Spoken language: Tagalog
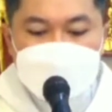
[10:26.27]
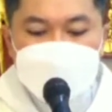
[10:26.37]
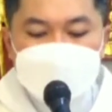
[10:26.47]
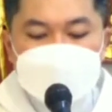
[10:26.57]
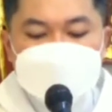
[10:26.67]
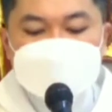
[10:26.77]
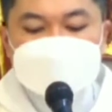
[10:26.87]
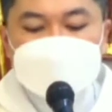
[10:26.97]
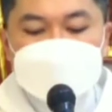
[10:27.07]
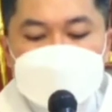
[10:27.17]

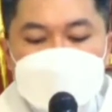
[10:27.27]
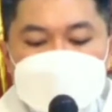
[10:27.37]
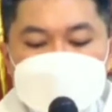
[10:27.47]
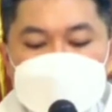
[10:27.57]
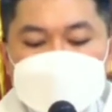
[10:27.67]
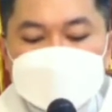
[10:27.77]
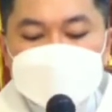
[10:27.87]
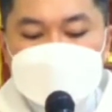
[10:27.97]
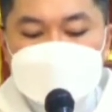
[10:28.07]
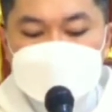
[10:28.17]
peste ng
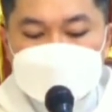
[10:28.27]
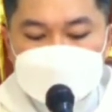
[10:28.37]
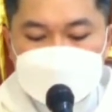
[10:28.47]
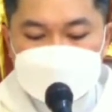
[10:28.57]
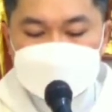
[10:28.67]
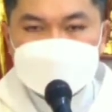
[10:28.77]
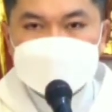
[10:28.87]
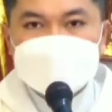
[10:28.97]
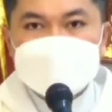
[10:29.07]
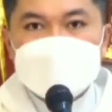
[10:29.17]
tukso,
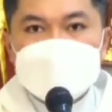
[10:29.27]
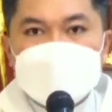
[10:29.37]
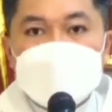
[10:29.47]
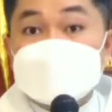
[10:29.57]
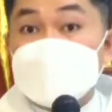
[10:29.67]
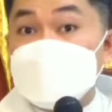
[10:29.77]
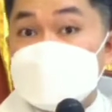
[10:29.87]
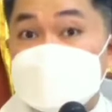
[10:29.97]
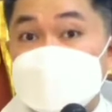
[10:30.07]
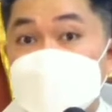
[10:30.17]
at ang
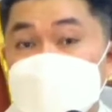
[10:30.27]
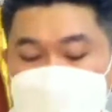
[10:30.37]
masakit